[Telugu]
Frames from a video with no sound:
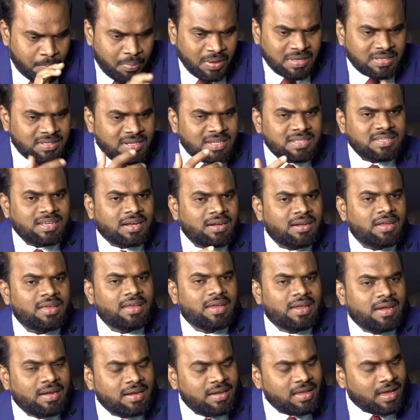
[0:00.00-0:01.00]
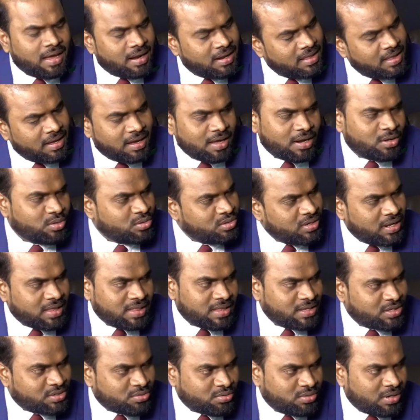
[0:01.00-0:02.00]
బిజినెస్ అంటే ఏంటి అనే దగ్గర నుంచి
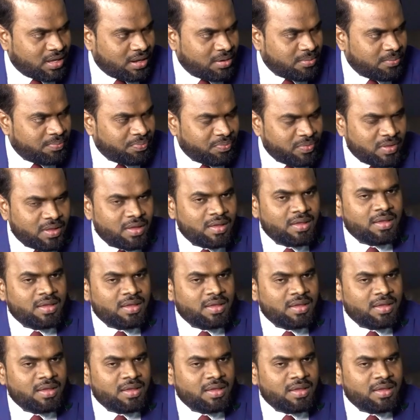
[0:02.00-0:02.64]
నేను తీసుకుంటాను ఓకే